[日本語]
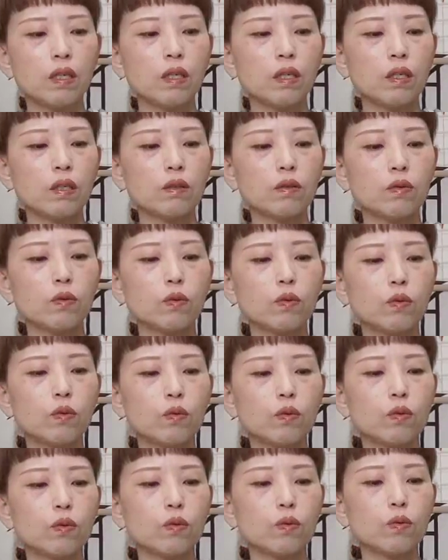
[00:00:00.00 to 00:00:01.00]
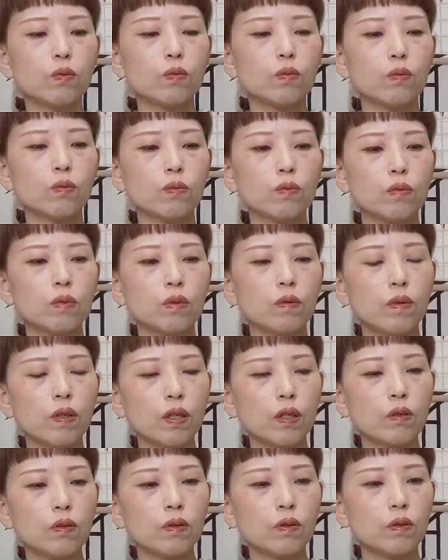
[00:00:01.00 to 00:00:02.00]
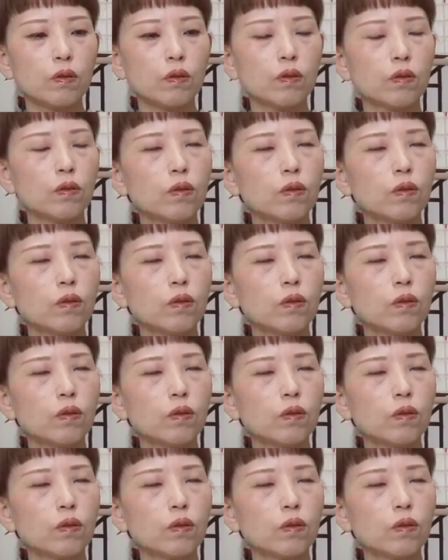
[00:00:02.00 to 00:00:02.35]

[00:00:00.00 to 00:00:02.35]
えーと、いわゆる